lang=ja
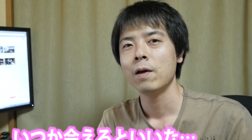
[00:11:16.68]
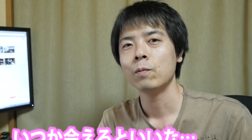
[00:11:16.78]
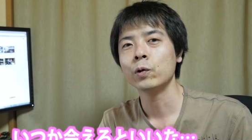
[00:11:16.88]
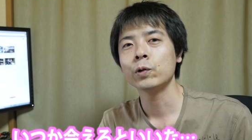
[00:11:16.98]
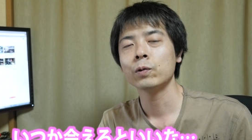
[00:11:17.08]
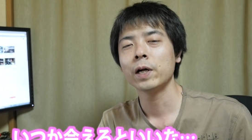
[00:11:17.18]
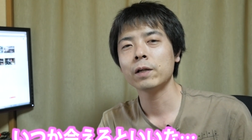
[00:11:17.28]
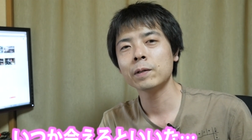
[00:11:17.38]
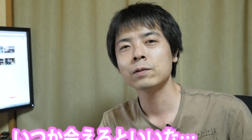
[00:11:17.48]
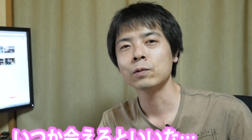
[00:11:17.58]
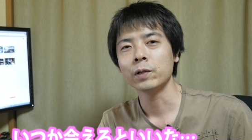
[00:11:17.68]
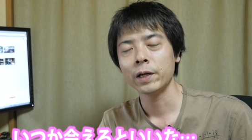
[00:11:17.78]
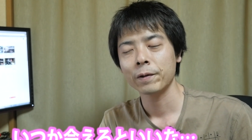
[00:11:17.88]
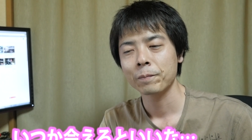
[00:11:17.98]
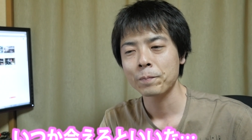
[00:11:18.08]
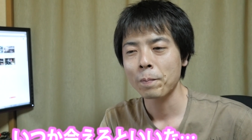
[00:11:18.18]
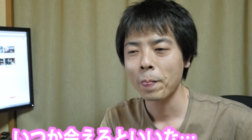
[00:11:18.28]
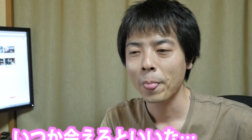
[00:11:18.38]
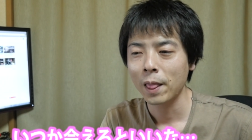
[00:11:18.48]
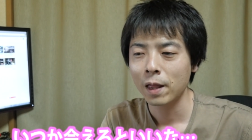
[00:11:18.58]
目標がありますので、
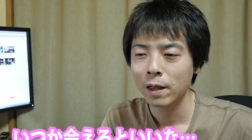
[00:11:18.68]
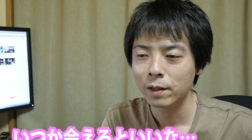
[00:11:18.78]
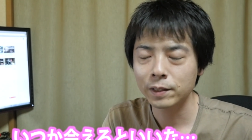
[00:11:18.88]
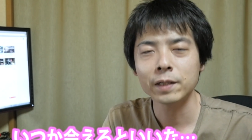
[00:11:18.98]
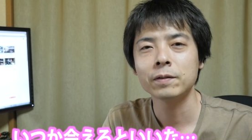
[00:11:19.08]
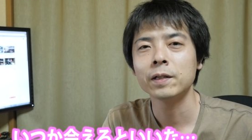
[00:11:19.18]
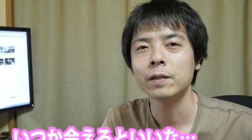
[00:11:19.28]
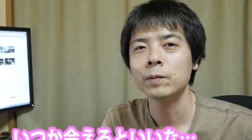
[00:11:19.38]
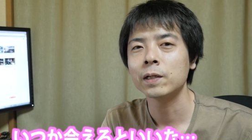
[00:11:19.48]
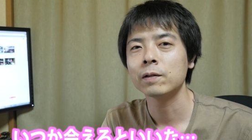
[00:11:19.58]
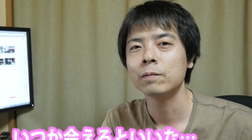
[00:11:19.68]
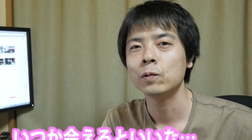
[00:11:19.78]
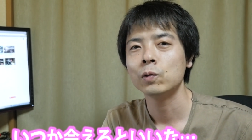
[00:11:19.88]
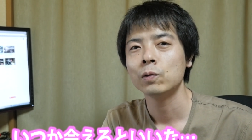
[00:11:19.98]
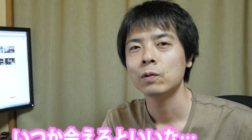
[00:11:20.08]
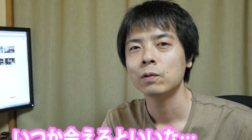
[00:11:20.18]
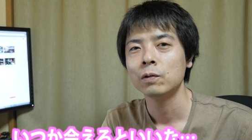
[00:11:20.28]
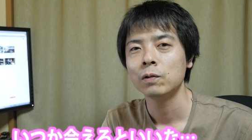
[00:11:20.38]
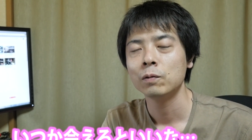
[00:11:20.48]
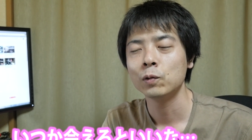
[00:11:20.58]
ぜひぜひ皆さんも
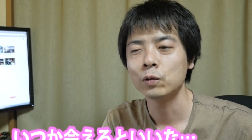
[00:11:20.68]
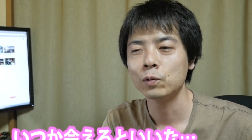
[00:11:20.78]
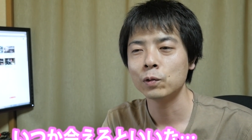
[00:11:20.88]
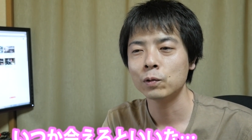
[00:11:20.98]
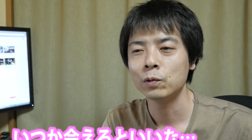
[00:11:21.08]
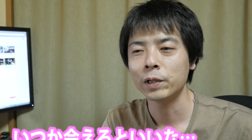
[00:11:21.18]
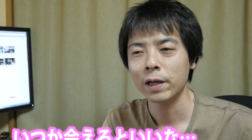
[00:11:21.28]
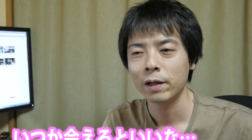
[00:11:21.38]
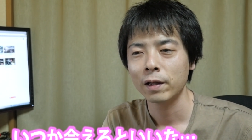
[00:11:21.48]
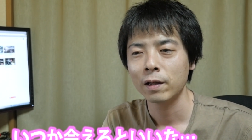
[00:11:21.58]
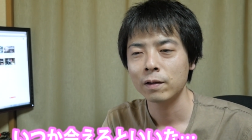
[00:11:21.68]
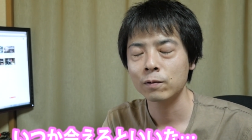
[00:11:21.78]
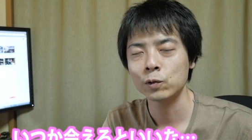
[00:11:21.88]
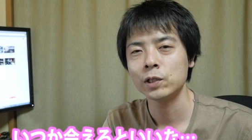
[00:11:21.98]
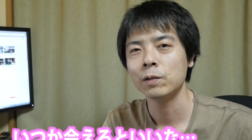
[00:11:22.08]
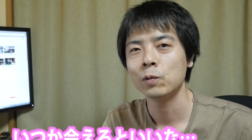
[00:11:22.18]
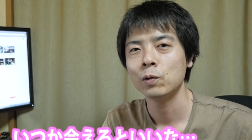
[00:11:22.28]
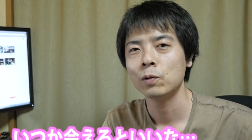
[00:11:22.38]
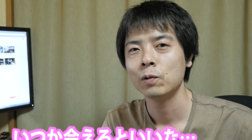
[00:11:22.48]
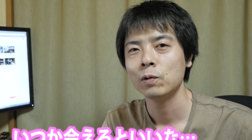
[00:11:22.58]
僕のことをね少しでも
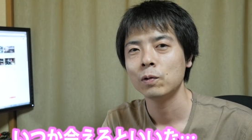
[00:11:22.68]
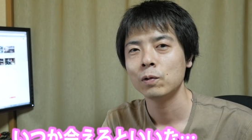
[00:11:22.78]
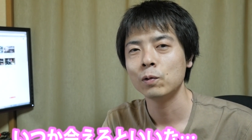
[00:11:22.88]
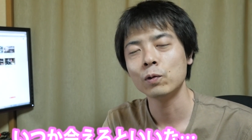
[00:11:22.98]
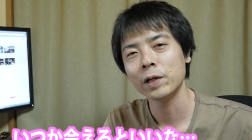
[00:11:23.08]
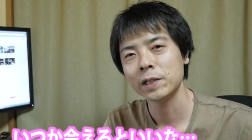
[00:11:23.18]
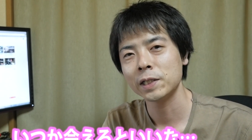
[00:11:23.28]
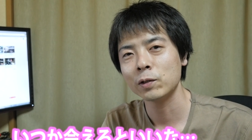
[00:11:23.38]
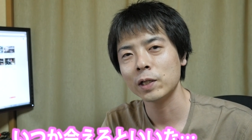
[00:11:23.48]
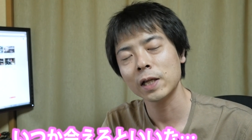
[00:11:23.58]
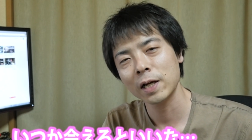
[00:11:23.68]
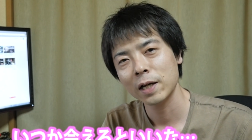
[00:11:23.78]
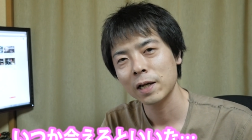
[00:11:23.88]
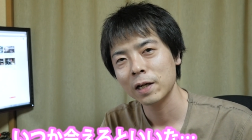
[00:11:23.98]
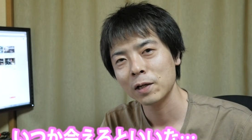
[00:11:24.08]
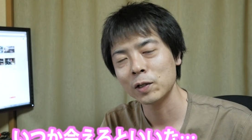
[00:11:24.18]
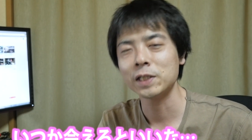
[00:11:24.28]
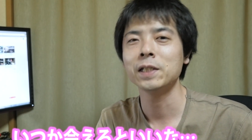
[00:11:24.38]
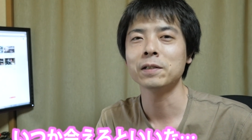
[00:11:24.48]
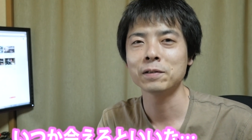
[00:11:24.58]
応援してくれたら
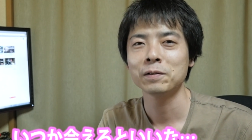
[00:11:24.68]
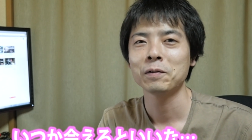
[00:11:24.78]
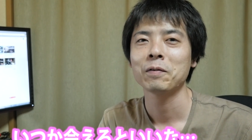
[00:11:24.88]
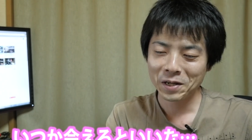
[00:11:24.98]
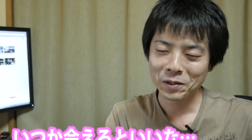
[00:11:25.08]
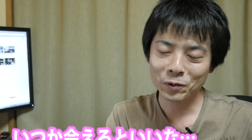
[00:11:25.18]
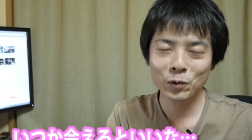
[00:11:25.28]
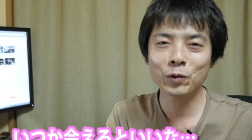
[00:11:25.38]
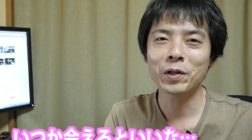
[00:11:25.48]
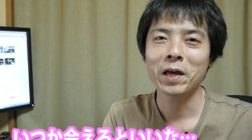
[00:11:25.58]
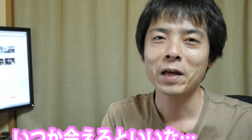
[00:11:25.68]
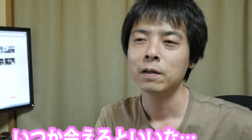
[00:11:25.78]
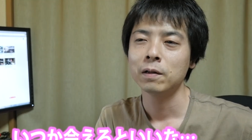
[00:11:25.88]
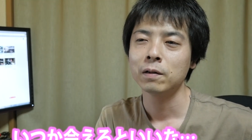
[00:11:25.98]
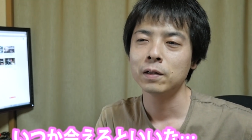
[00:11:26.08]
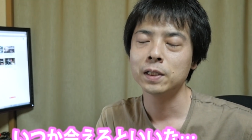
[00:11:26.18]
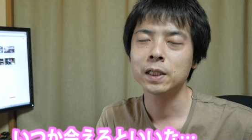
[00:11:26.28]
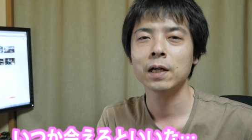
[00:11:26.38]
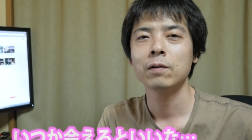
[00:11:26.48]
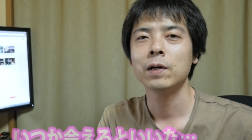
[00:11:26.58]
嬉しいです。ということで次
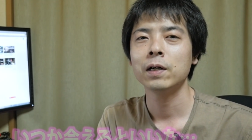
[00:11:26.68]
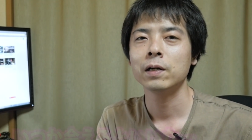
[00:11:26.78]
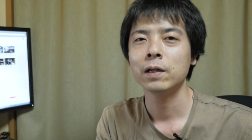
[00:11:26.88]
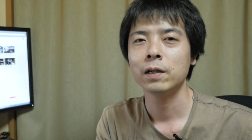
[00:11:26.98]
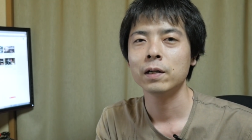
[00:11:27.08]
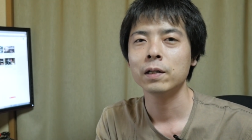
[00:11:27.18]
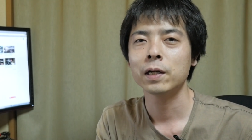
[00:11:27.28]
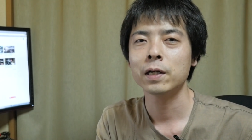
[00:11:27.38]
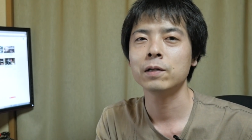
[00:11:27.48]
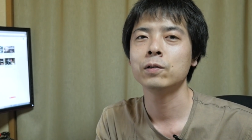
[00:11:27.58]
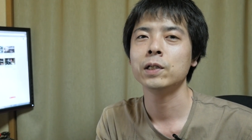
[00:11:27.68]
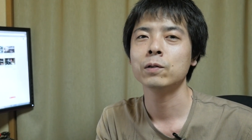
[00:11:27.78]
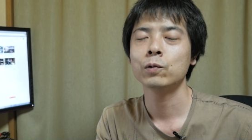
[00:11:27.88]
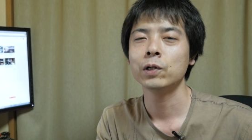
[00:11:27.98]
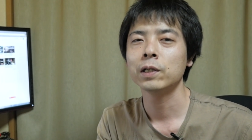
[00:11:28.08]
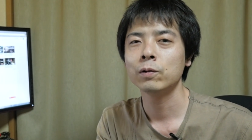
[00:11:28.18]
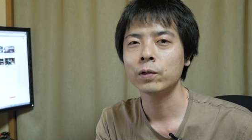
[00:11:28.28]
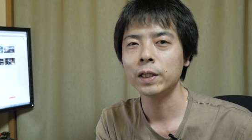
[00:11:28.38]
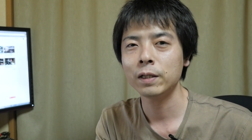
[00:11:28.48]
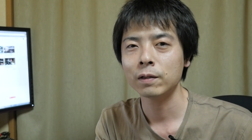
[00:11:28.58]
回は、えー、ななひゃくにんを超えた
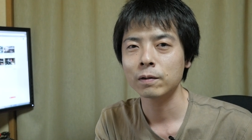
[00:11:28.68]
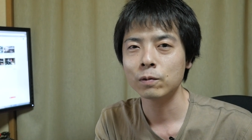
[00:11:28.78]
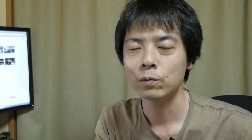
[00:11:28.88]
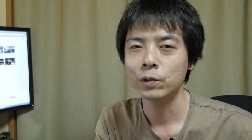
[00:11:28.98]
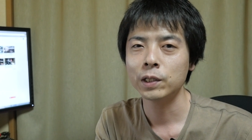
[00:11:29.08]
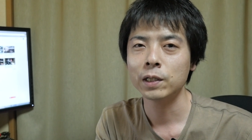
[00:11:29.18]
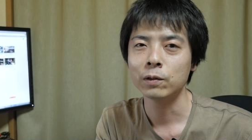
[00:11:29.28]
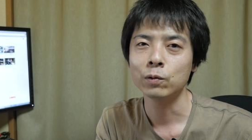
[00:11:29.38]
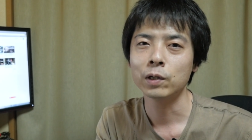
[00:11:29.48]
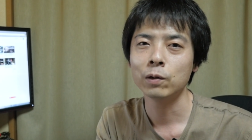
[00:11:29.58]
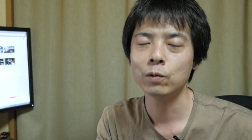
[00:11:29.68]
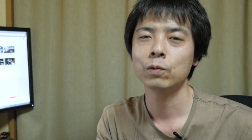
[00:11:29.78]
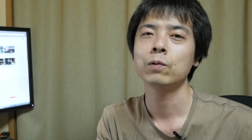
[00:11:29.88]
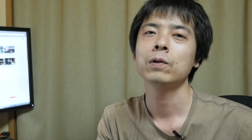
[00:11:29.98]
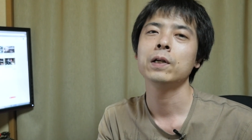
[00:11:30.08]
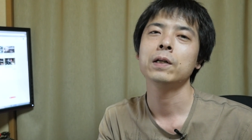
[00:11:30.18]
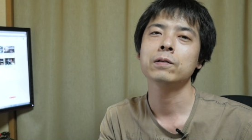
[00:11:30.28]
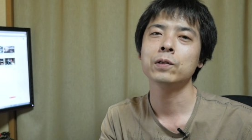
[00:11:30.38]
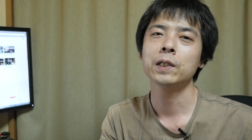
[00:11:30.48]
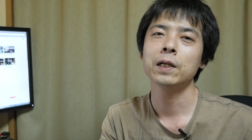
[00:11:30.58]
時にこういった動画を、えー、
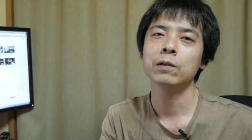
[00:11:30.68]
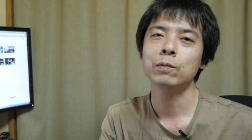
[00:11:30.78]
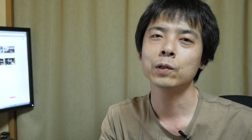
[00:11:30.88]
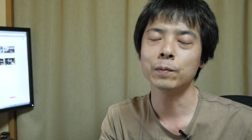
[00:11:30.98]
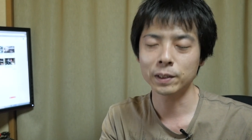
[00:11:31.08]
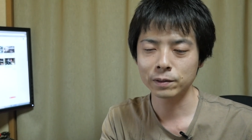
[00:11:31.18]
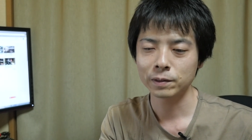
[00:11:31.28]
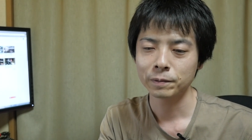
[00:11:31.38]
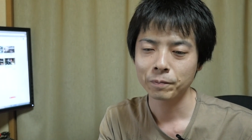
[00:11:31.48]
作りたいと思ってます。